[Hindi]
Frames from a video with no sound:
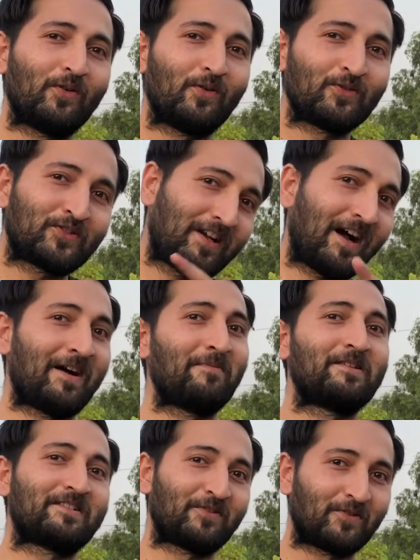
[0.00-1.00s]
उसका
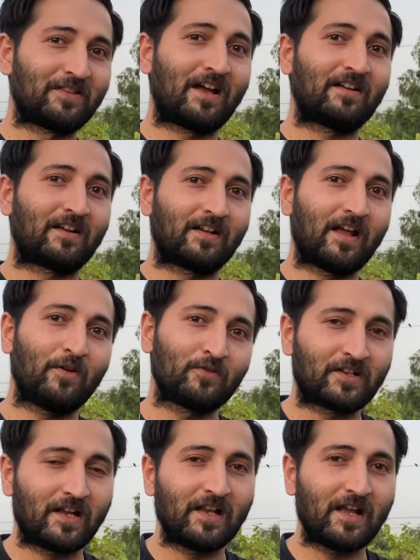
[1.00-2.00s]
हमें ज़रूर ध्यान रखना है
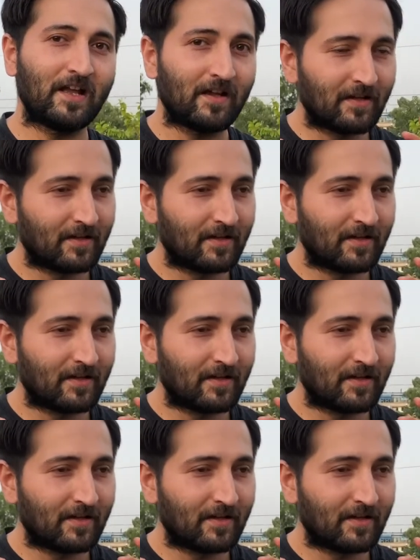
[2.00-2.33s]
उसके लिए